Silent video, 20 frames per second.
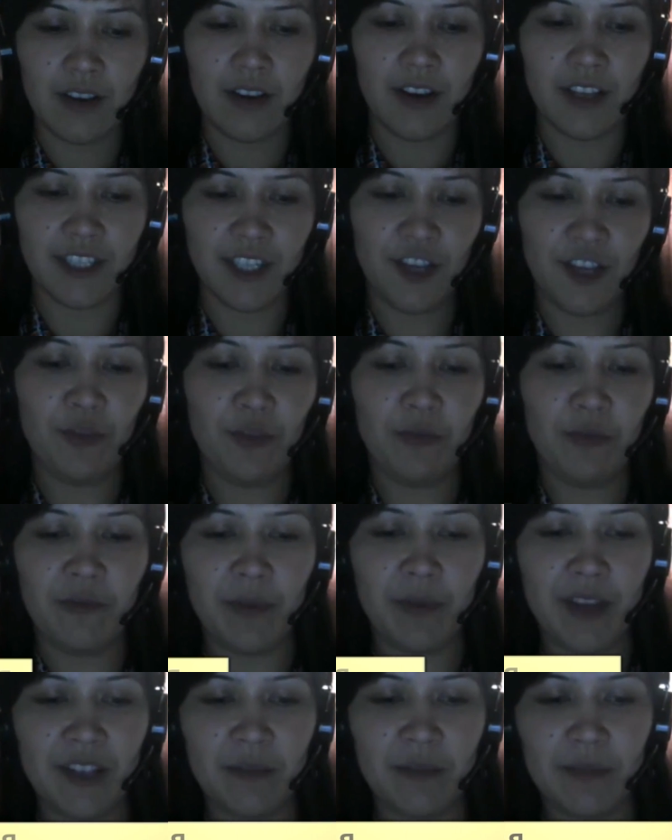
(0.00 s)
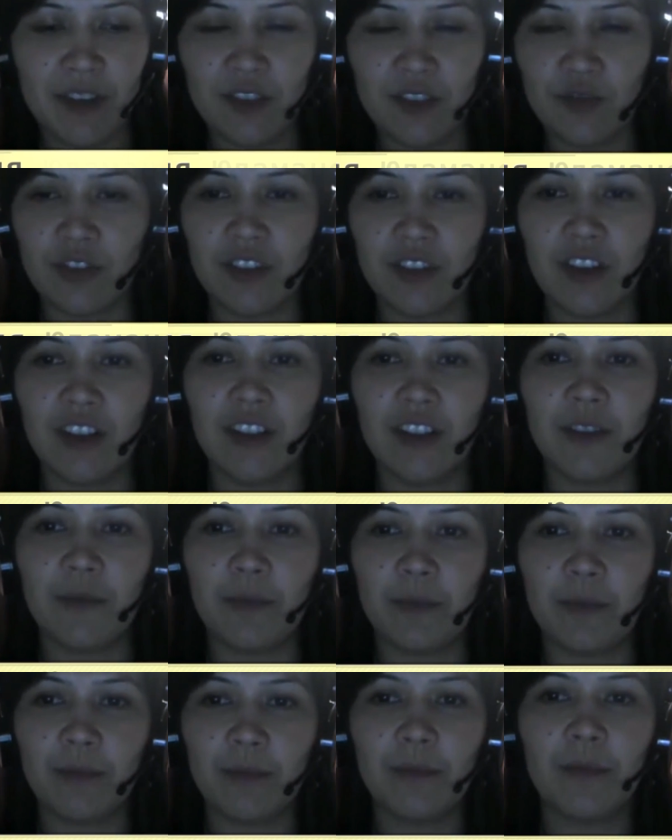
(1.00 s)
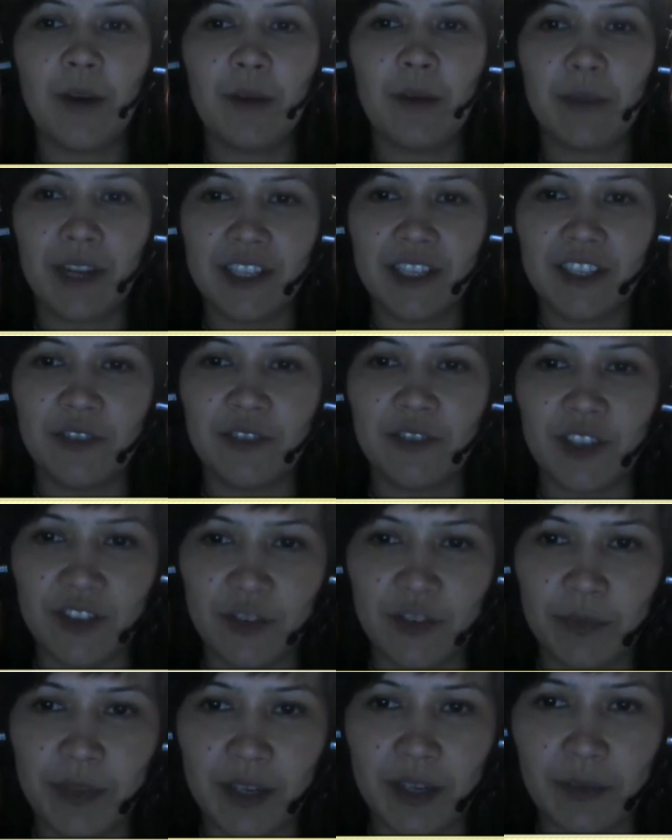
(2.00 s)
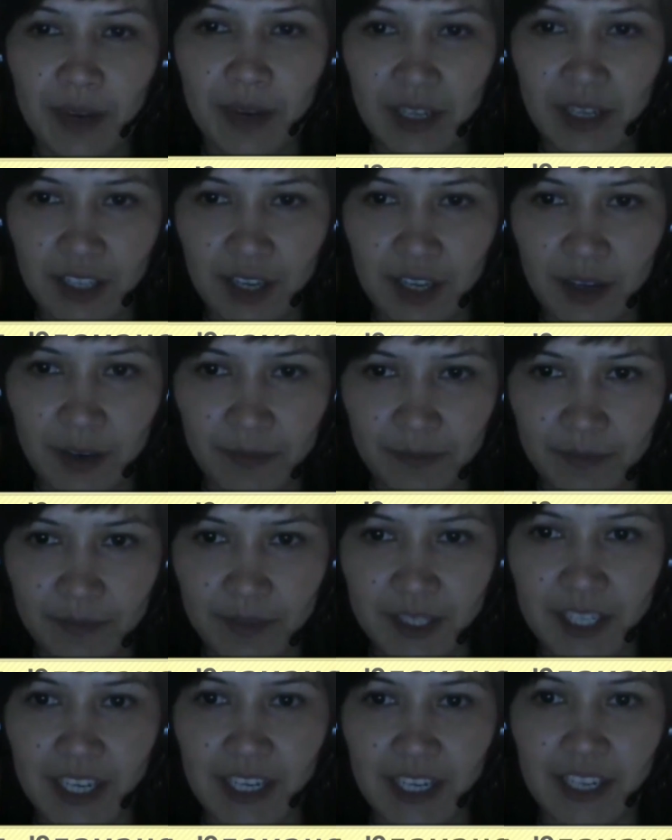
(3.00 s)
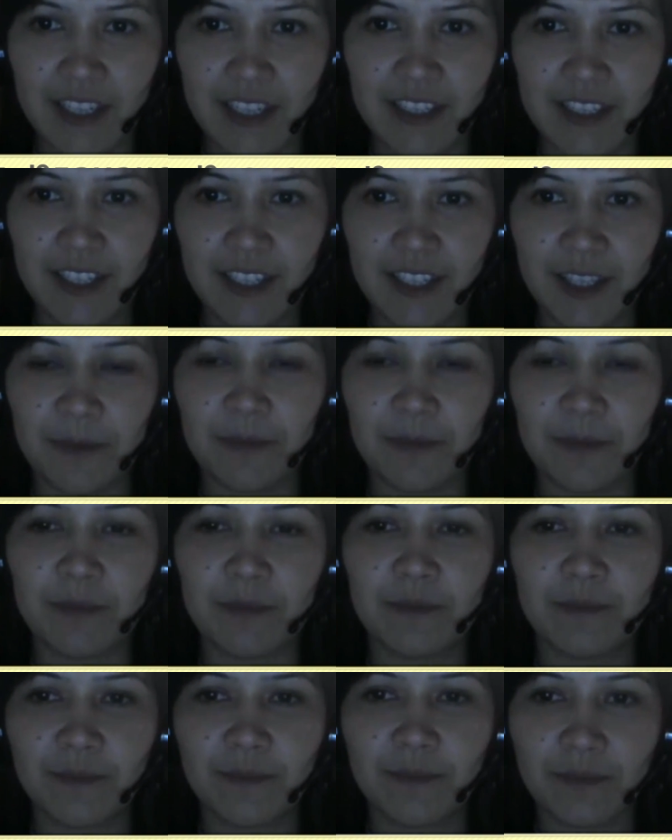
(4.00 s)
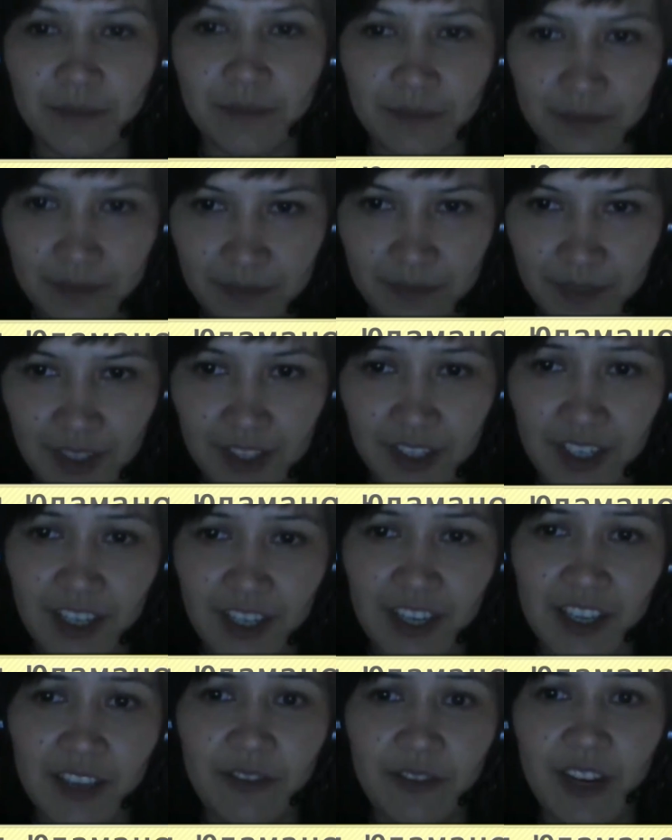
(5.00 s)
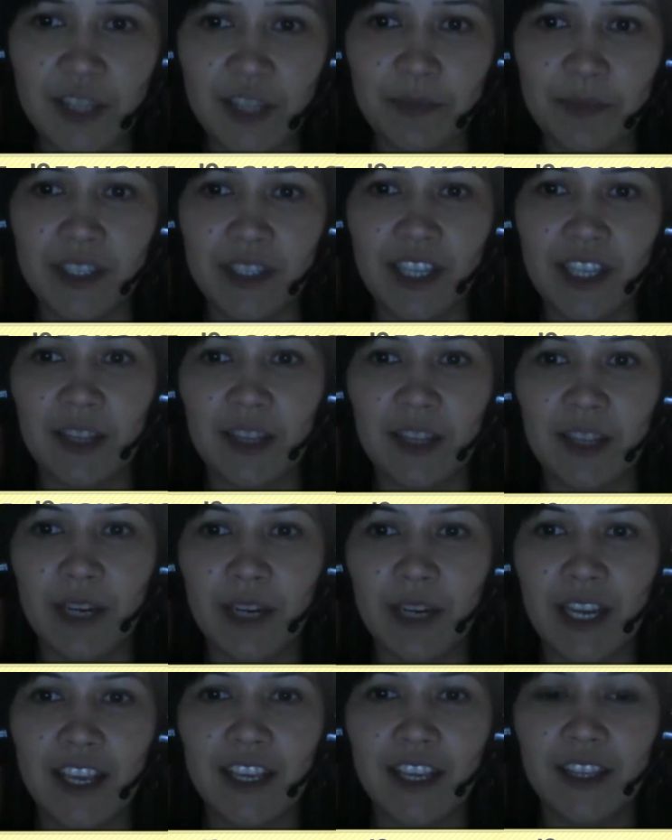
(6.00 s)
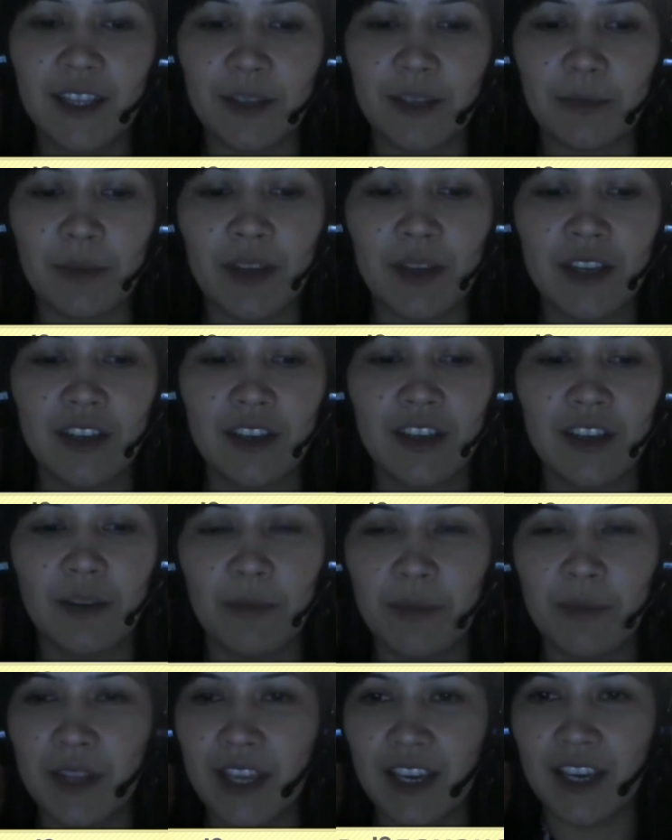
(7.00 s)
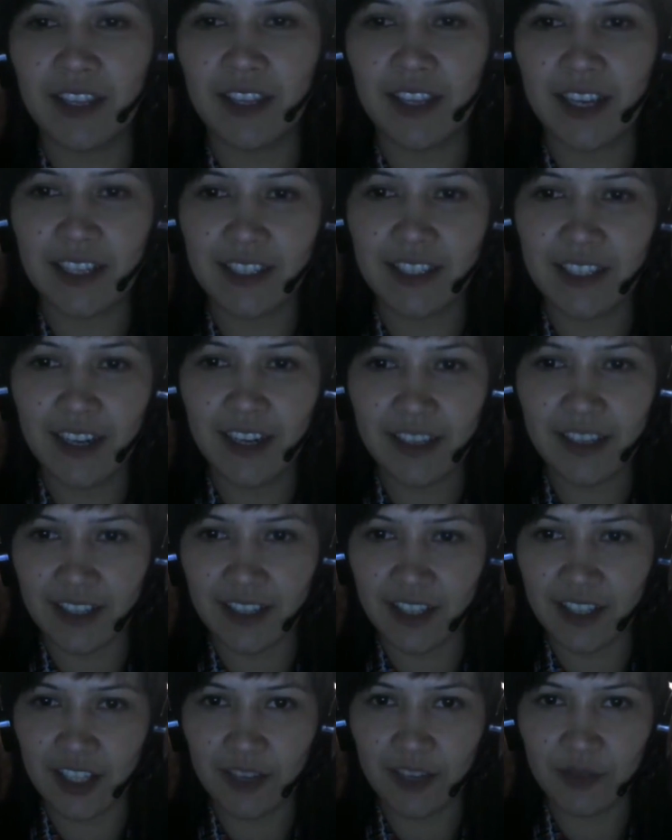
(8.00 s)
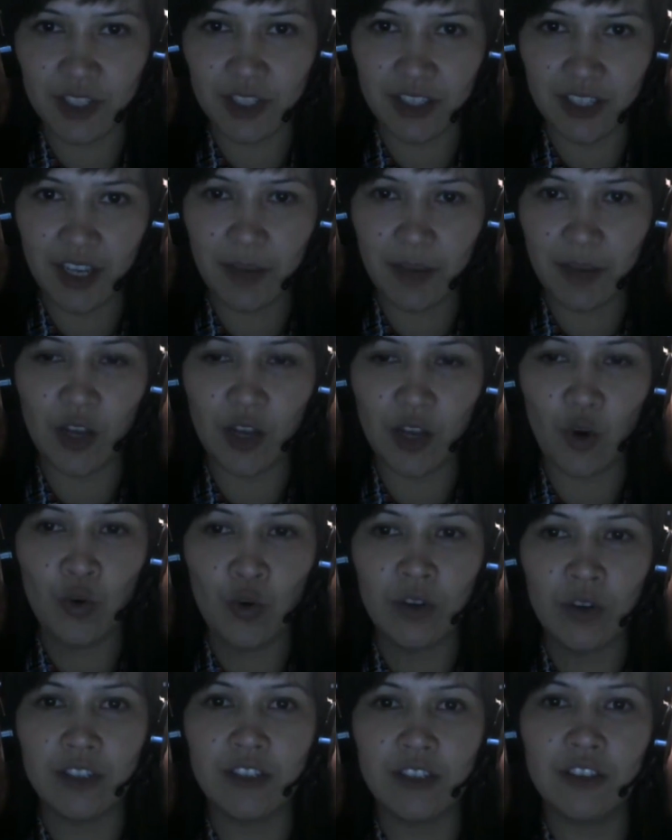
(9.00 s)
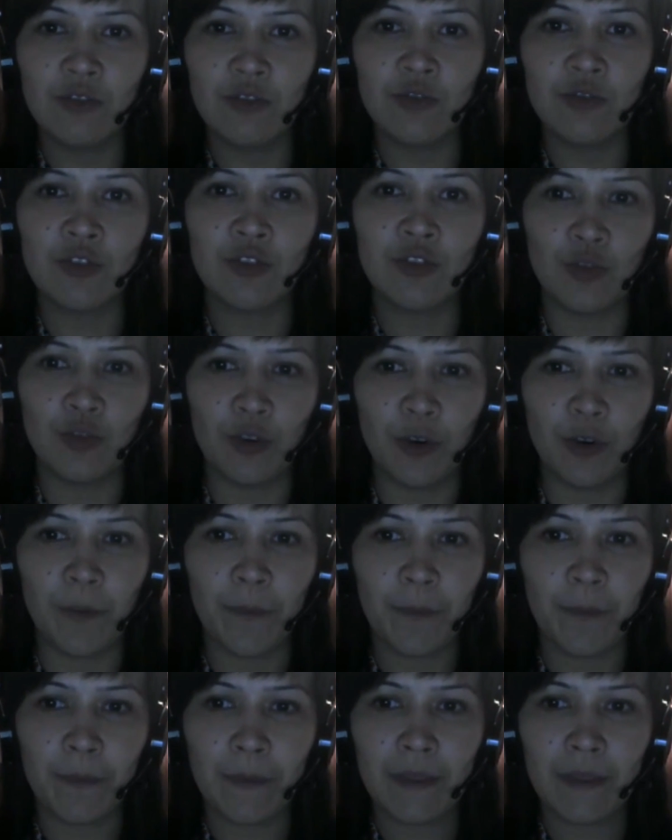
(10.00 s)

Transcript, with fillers: О заеме в Money узнала, обратившись в Сбербанк за кредитом так как являюсь постоянным клиентом, мне отказали, сославшись на плохую кредитную историю.